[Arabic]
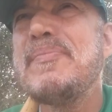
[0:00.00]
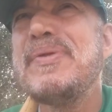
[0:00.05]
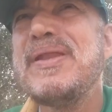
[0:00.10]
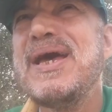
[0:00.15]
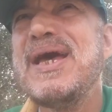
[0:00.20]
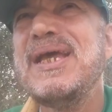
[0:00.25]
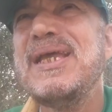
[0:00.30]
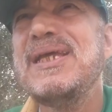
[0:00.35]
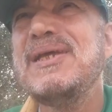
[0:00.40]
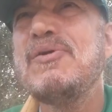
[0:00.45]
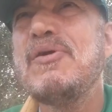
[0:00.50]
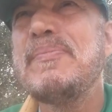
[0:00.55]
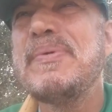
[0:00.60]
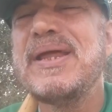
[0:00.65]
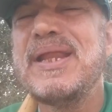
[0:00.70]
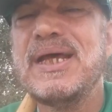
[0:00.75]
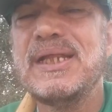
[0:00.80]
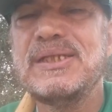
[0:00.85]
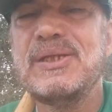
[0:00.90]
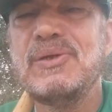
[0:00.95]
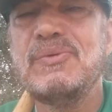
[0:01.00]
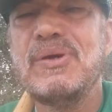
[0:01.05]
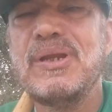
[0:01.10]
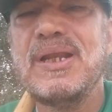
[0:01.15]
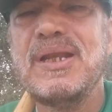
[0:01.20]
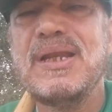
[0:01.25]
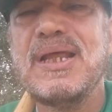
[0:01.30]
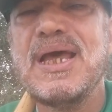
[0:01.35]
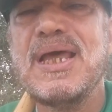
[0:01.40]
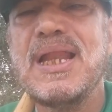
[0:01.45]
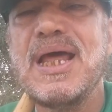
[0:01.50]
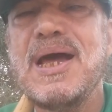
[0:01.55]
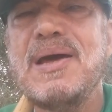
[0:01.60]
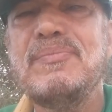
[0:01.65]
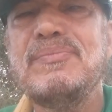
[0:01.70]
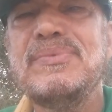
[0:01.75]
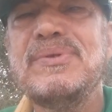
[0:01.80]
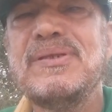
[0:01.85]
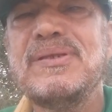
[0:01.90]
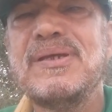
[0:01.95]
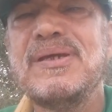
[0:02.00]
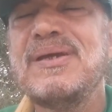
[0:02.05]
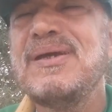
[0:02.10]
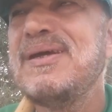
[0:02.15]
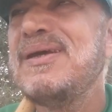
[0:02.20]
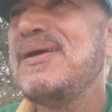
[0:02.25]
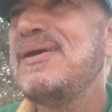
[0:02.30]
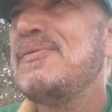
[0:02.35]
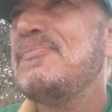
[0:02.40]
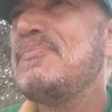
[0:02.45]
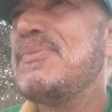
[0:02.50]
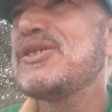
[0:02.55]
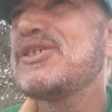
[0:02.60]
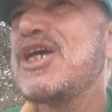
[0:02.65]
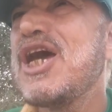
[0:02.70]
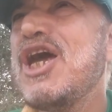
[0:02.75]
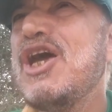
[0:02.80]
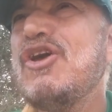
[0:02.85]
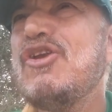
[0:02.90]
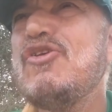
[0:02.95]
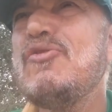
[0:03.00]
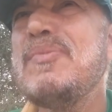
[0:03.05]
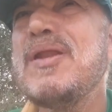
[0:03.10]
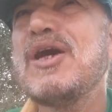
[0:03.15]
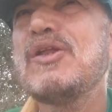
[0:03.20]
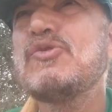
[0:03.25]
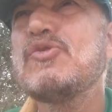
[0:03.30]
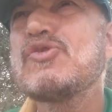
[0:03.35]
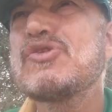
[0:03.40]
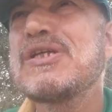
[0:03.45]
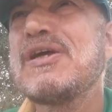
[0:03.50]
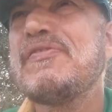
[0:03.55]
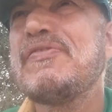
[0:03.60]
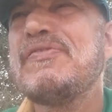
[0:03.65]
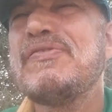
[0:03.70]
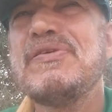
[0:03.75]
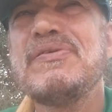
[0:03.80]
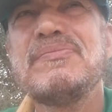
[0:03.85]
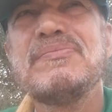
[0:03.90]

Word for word: أبنائي وبناتي ولله الحمد مشاعرهم لا توصف